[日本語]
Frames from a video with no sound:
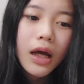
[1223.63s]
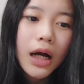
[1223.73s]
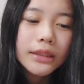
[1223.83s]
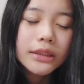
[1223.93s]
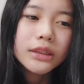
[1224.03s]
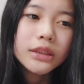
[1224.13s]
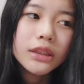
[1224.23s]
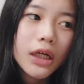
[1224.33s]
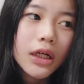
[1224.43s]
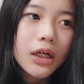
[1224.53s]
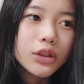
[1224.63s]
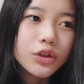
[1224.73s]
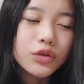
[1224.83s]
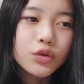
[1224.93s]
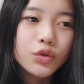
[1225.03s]
8時から
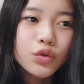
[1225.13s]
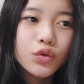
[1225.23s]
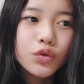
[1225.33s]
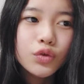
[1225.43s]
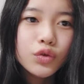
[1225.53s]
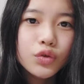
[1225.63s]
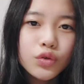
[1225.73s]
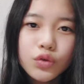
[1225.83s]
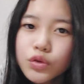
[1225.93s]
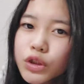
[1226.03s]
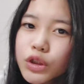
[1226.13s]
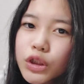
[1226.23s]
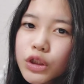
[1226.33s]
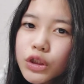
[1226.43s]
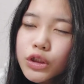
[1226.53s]
16
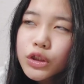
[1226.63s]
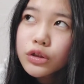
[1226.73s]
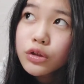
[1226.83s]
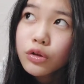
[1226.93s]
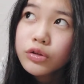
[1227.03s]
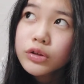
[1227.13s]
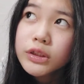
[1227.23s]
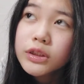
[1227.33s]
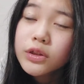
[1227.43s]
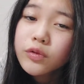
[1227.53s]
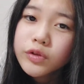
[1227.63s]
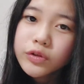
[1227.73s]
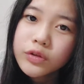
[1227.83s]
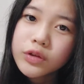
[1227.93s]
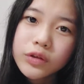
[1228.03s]
時
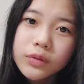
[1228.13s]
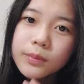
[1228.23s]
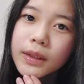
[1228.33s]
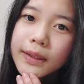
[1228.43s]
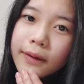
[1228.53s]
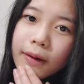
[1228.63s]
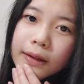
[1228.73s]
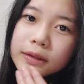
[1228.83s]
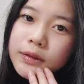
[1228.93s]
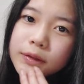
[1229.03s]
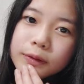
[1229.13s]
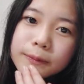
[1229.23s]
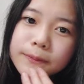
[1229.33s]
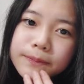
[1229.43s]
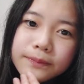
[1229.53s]
59までは、ちょっと、
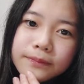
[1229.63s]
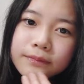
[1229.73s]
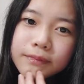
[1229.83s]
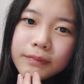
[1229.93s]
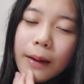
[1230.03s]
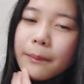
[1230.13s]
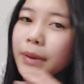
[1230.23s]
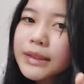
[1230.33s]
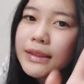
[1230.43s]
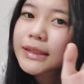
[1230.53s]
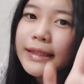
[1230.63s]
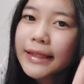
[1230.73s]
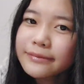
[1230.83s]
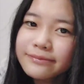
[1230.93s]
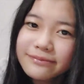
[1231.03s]
あんまいじれない。